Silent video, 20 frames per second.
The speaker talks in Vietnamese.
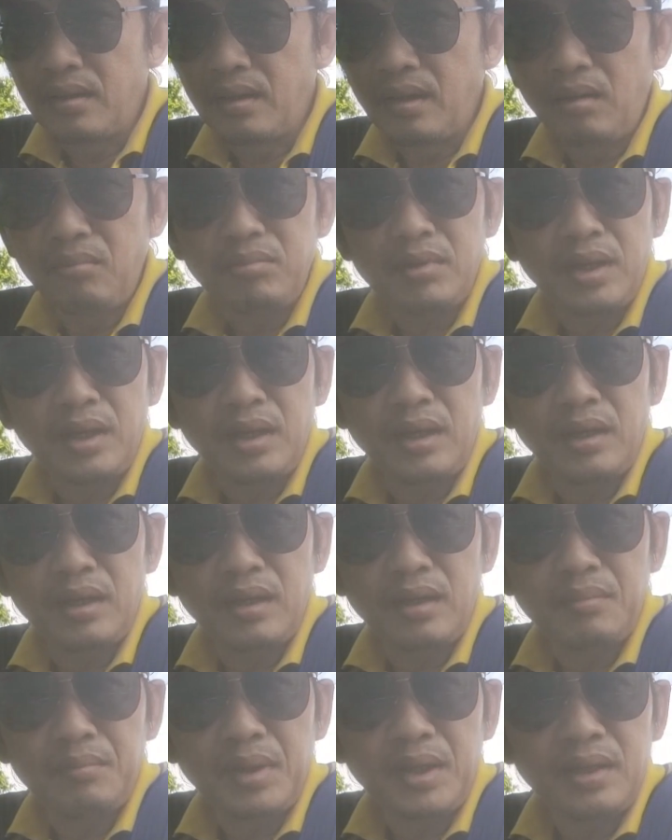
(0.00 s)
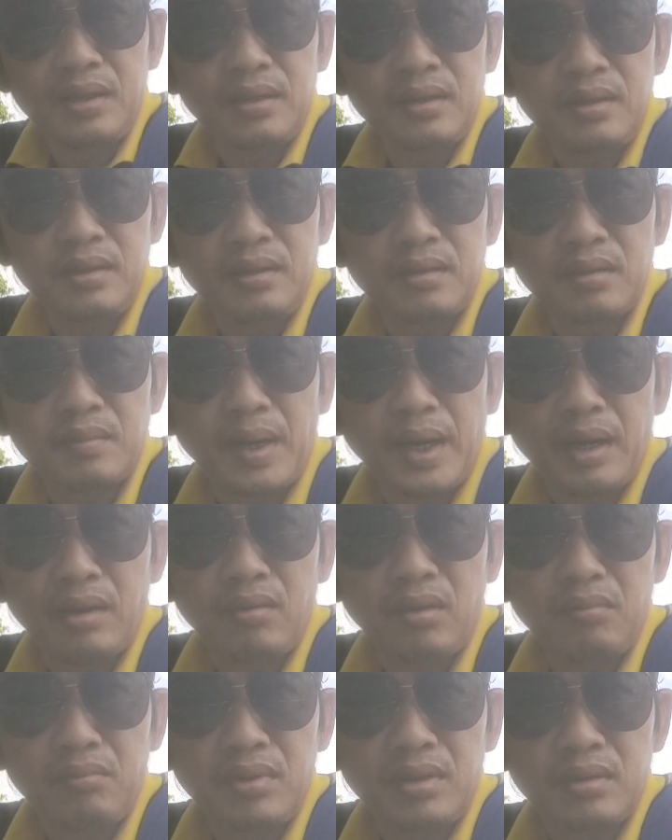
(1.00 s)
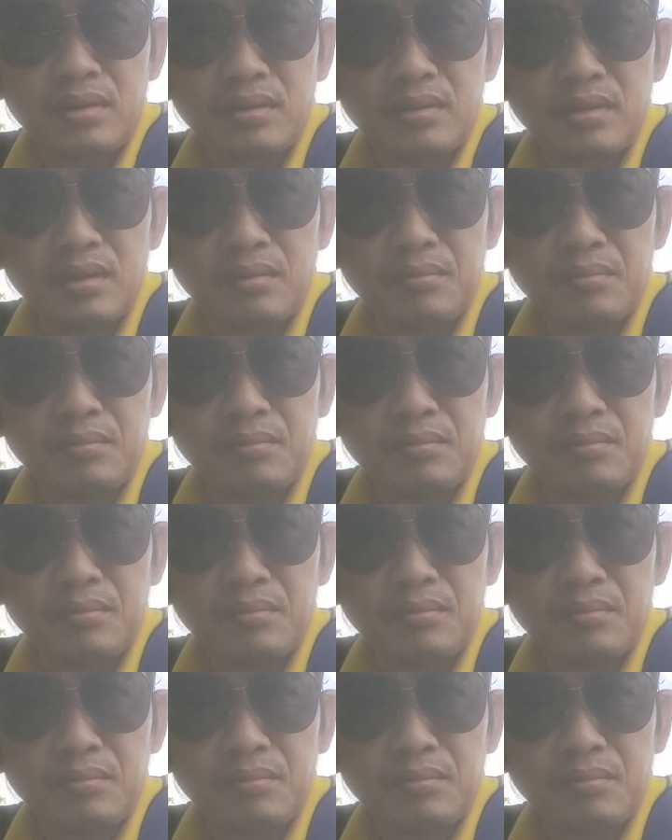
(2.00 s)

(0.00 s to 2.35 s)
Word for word: rồi ổng nghe mấy người bạn của ổng á